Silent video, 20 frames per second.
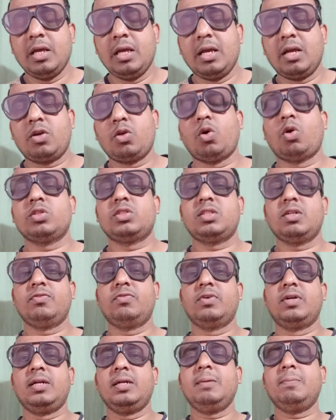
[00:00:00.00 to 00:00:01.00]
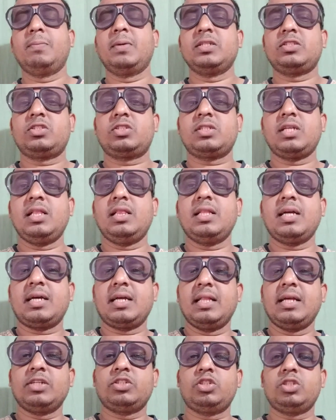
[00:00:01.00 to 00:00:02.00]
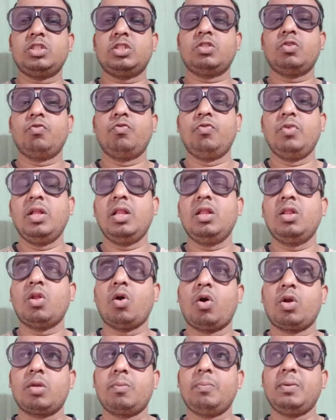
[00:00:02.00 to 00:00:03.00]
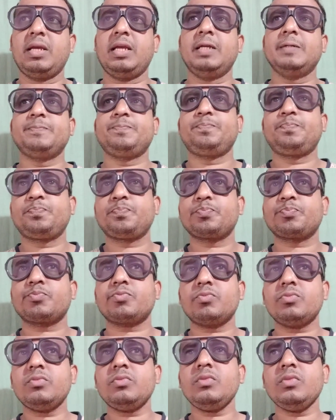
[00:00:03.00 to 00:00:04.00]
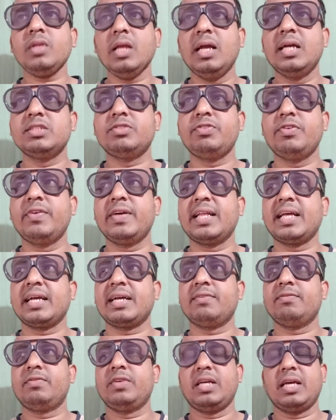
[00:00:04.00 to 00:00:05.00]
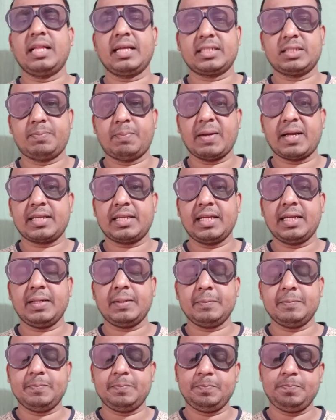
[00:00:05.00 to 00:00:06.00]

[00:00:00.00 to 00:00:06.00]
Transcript: across the world, but still the collections will not be as we were we are expecting,